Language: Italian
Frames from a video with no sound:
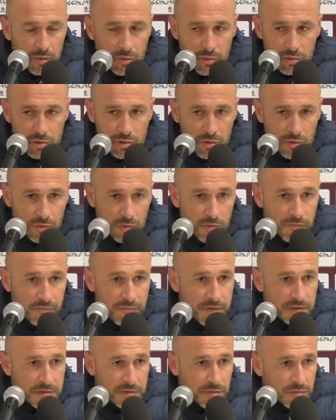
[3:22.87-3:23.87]
non lo so, non l'ho
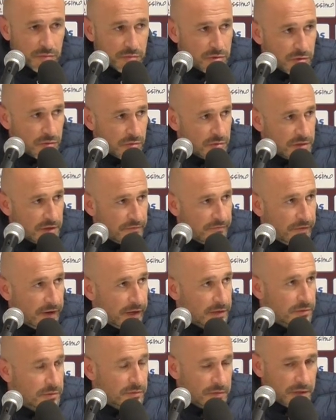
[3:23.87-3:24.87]
visto, non so cosa ha
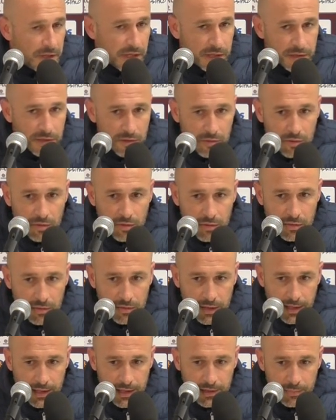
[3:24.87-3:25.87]
fatto, gli
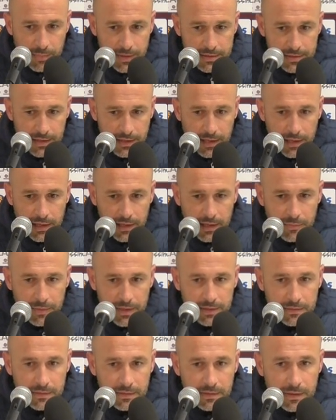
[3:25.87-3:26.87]
chiederò alla ripresa degli
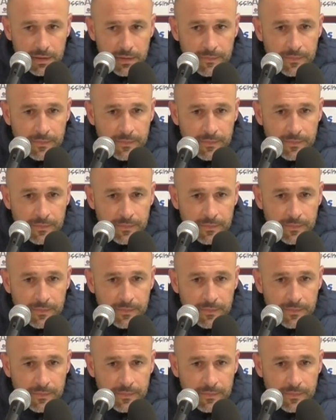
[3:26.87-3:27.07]
allenamenti.